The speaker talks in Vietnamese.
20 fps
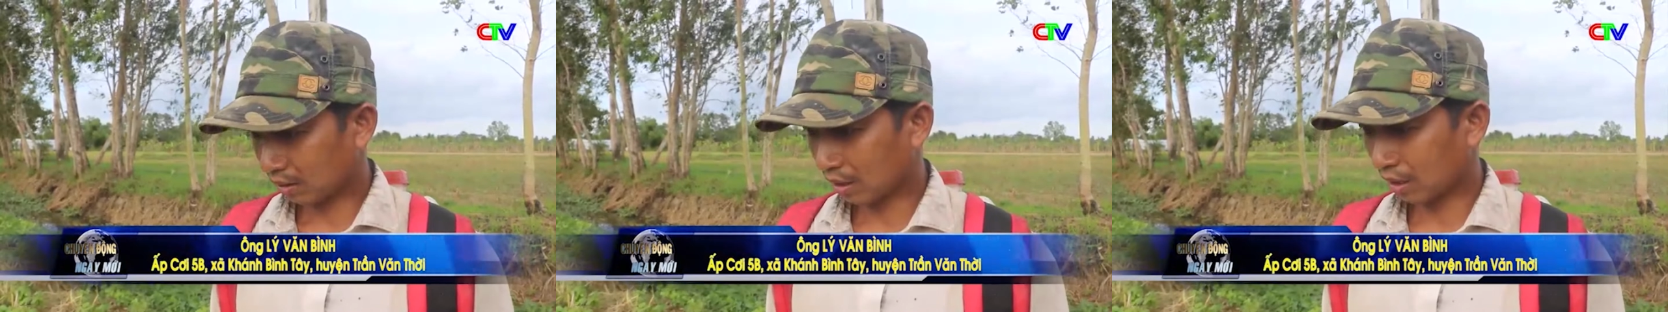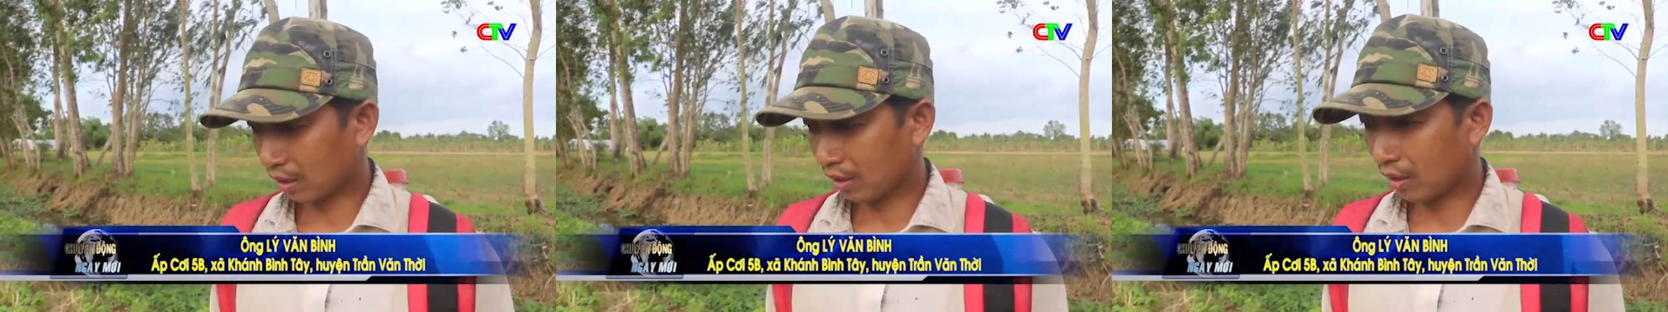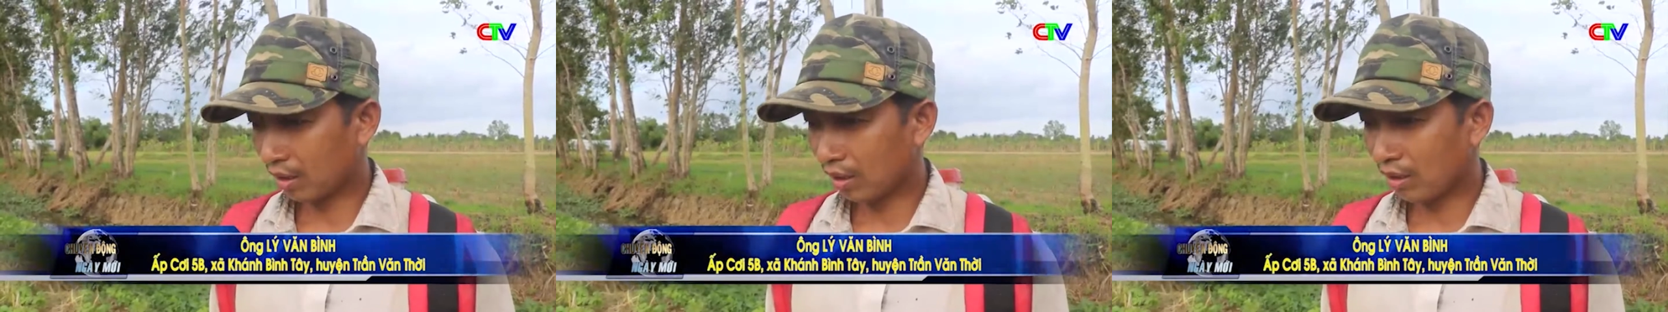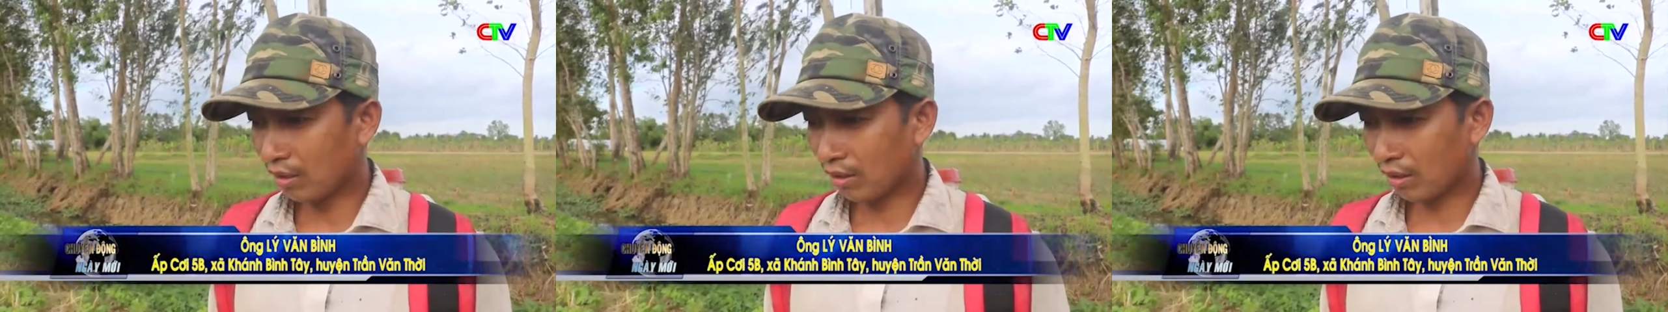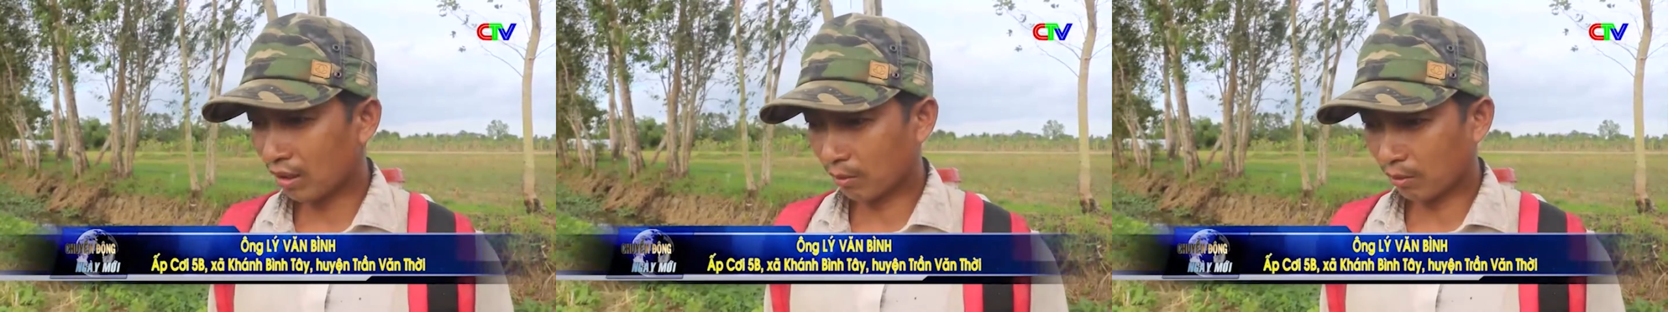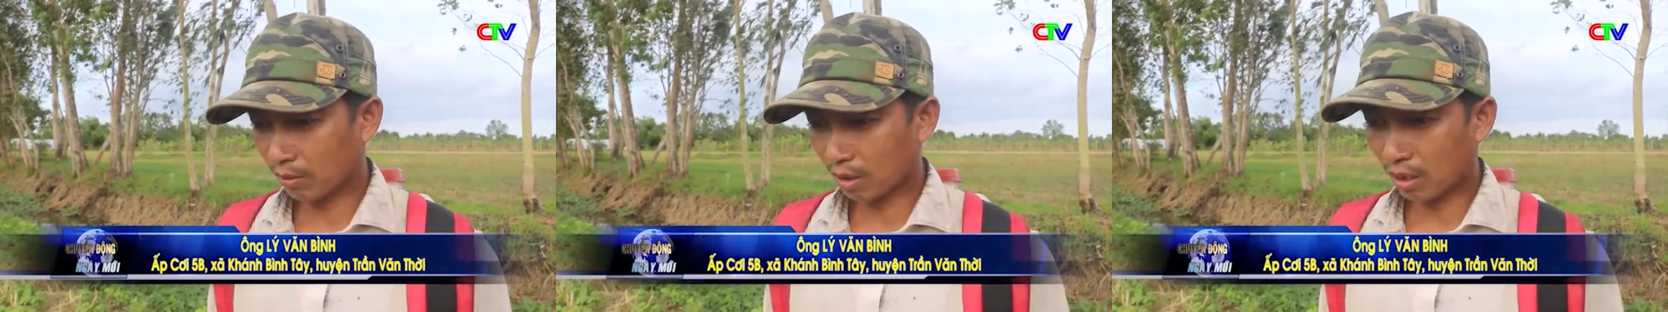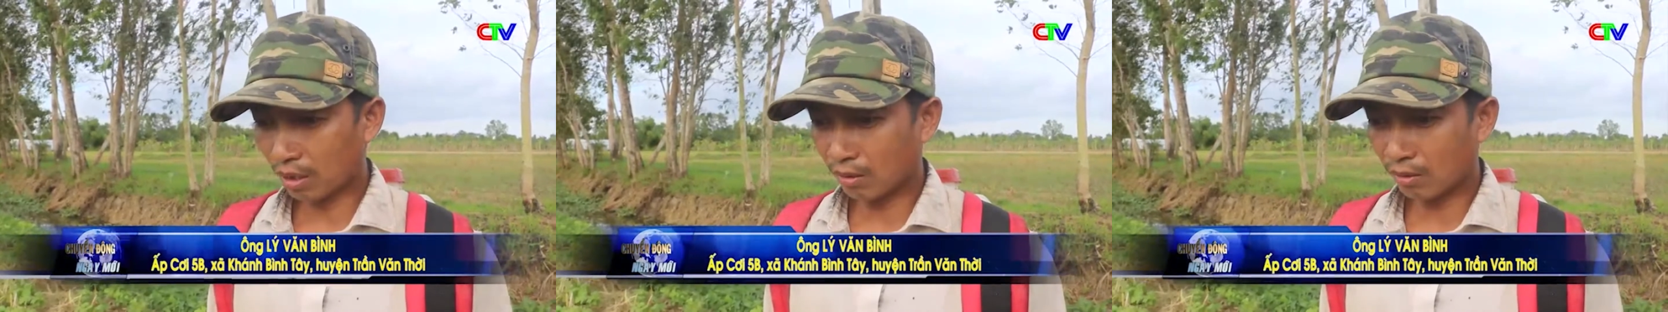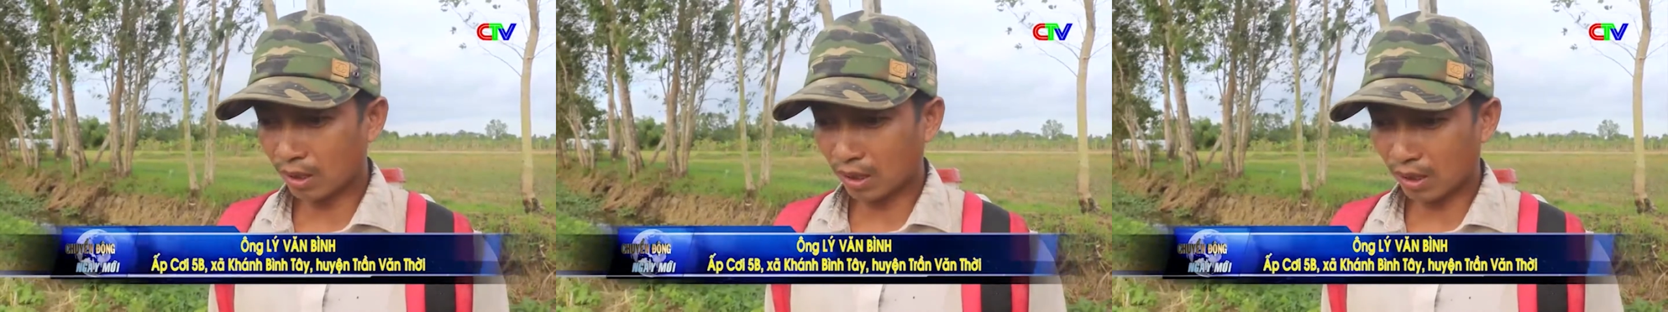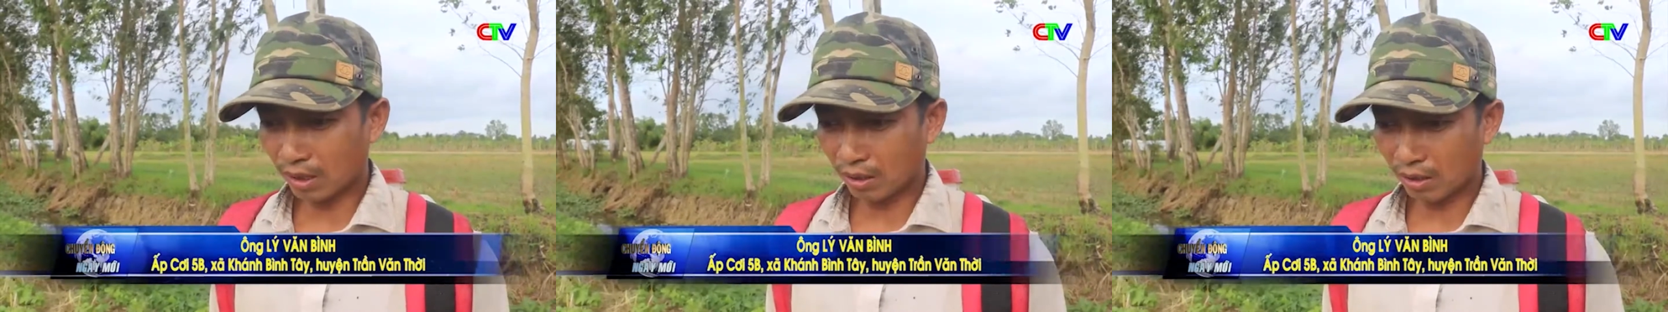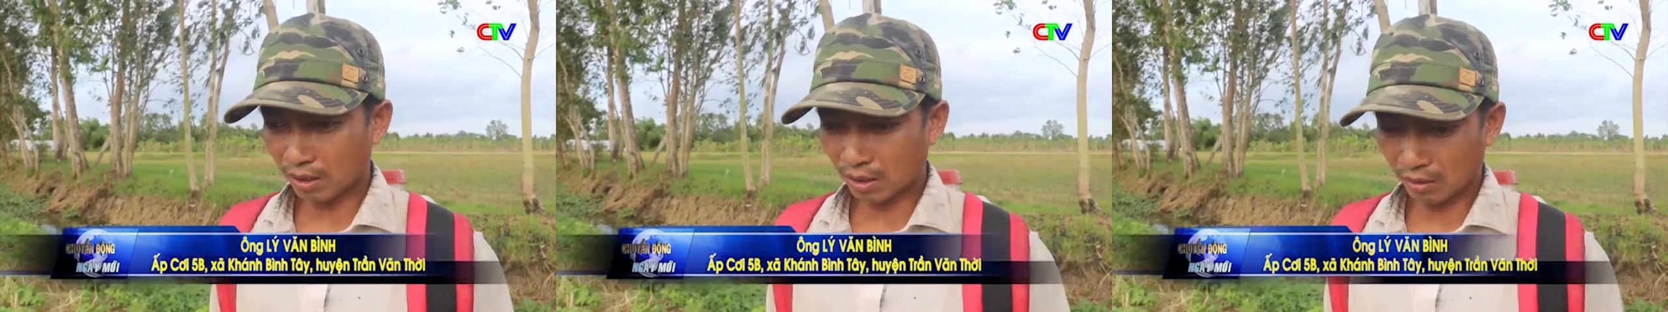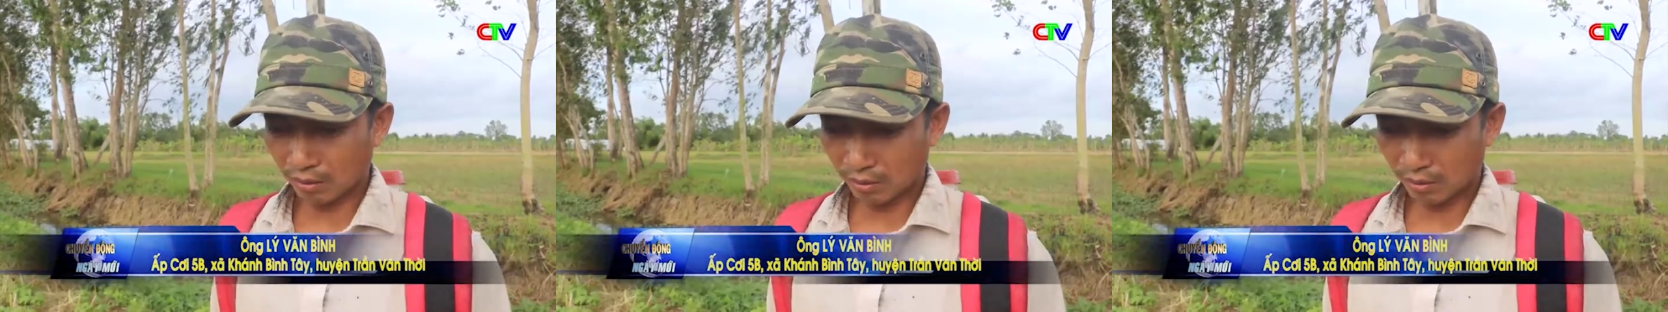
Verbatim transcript: rồi nó ứ trong lỗ nó